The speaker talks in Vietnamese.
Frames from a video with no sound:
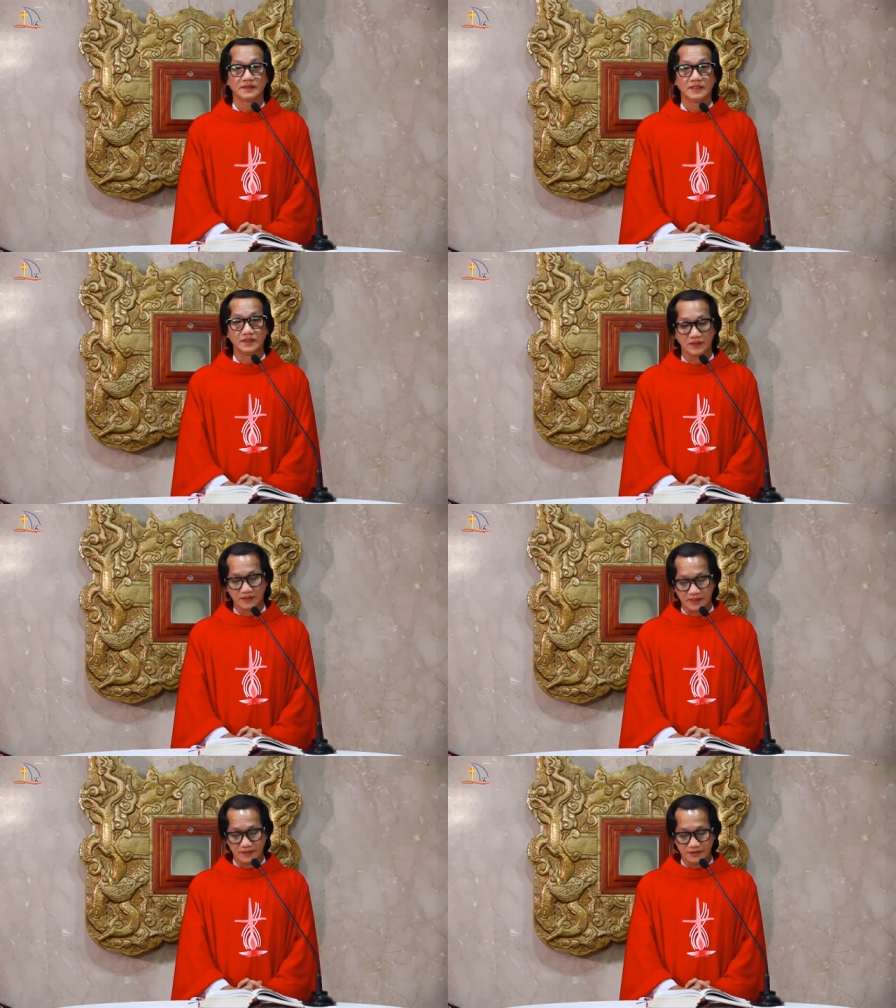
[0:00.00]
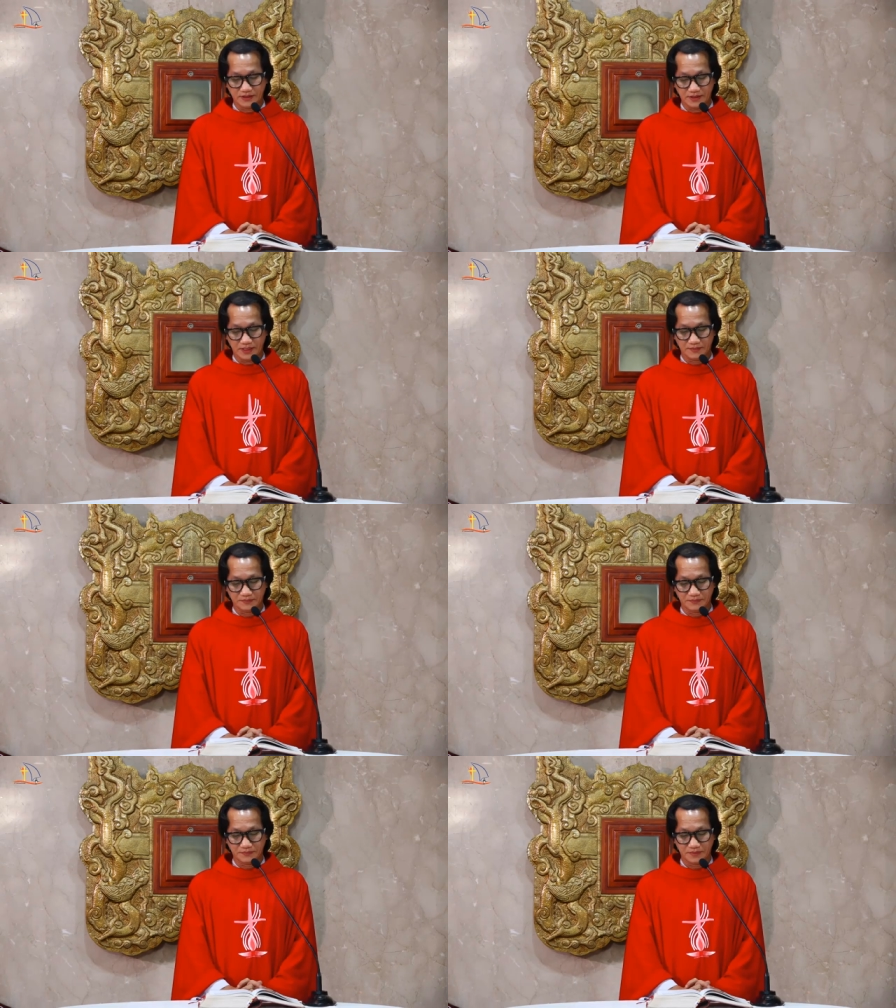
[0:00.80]
Kính thưa anh chị em,
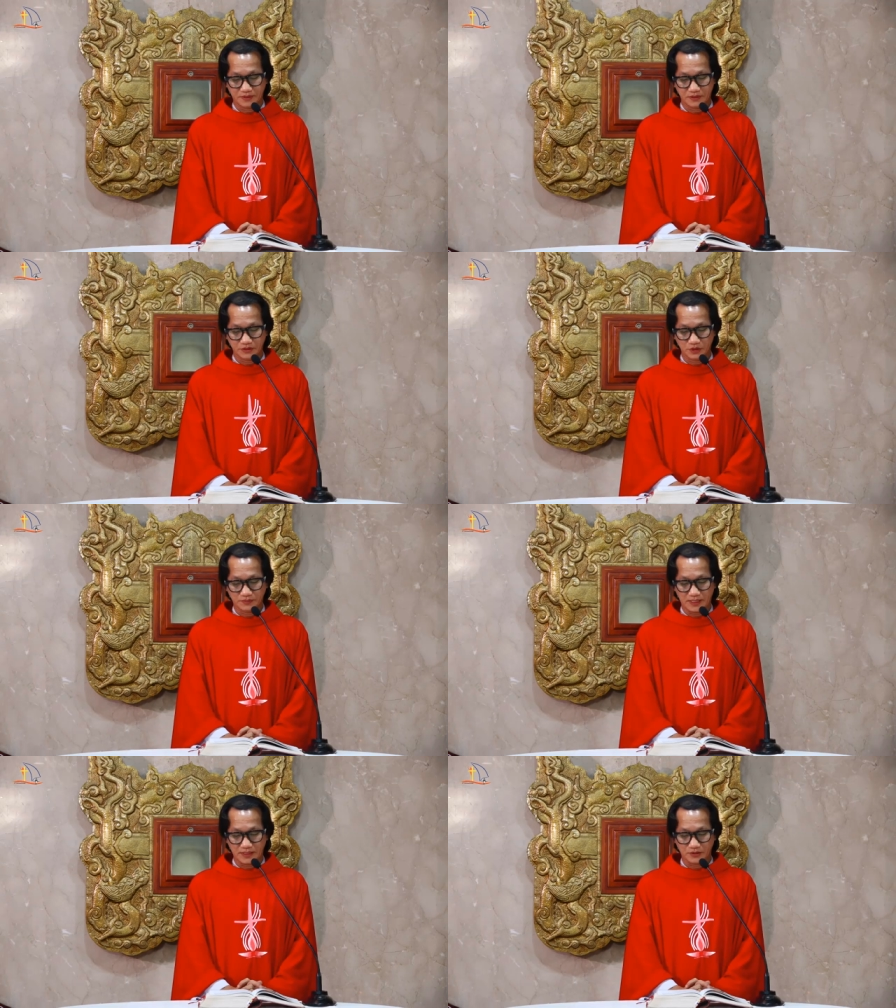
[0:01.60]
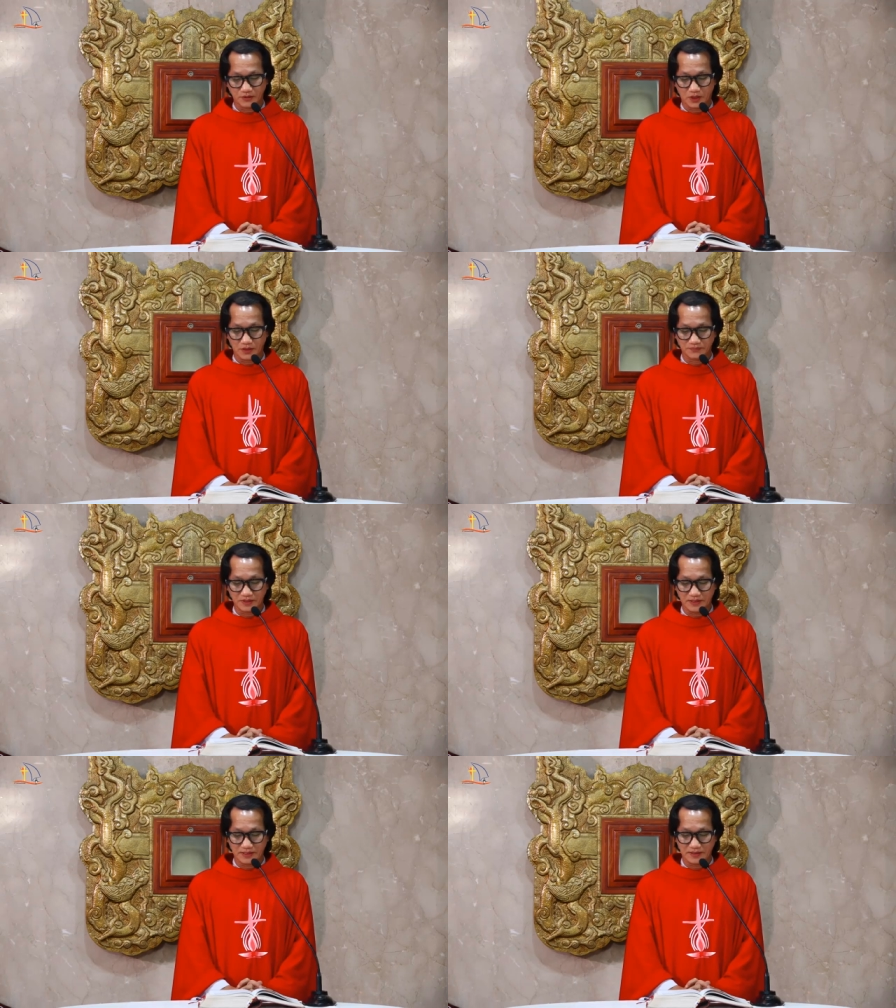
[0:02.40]
chúng ta tụ họp
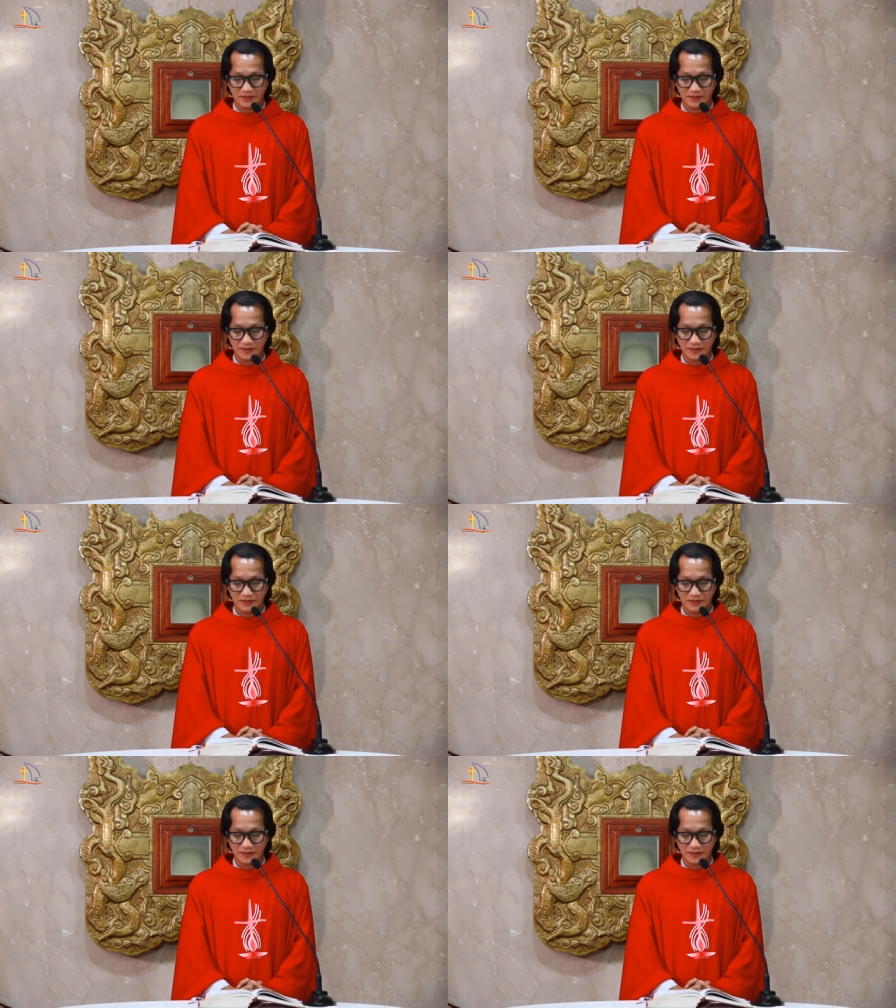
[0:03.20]
nơi đây